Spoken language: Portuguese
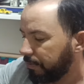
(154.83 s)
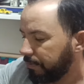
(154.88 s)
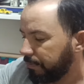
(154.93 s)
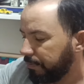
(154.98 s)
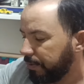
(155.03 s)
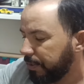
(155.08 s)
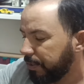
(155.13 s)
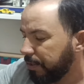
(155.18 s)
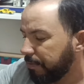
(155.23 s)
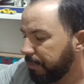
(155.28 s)

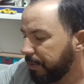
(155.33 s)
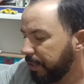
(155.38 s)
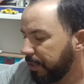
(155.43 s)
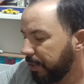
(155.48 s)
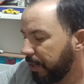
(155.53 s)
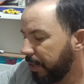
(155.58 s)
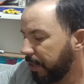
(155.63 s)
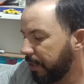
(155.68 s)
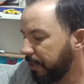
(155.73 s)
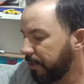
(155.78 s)
veja
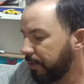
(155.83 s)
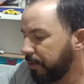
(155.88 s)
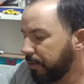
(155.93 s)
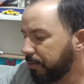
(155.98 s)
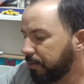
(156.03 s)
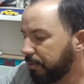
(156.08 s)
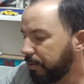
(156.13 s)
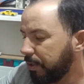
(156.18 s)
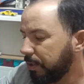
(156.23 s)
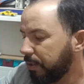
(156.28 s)
bem
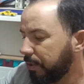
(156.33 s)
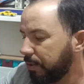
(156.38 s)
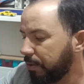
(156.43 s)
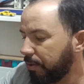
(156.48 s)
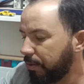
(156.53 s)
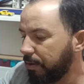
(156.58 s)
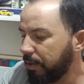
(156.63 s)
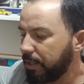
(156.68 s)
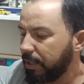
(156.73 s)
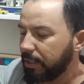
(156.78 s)
isso daqui.
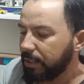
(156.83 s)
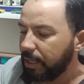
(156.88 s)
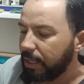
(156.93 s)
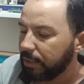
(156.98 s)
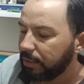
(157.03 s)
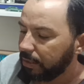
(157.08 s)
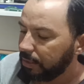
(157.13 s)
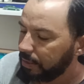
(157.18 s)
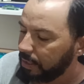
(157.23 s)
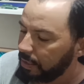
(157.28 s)
Olha a
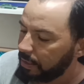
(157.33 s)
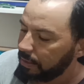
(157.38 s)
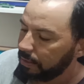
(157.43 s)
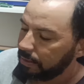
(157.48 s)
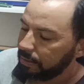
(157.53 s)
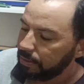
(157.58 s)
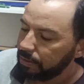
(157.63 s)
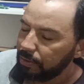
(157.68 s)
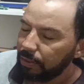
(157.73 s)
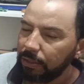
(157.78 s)
data
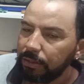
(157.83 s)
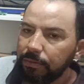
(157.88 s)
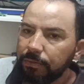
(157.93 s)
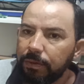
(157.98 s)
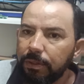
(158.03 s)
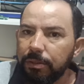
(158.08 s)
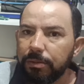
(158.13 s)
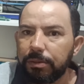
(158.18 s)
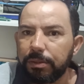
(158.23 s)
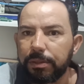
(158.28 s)
dela e olha o
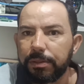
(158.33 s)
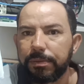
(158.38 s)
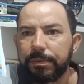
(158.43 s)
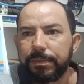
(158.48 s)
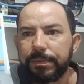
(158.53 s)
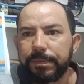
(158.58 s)
valor.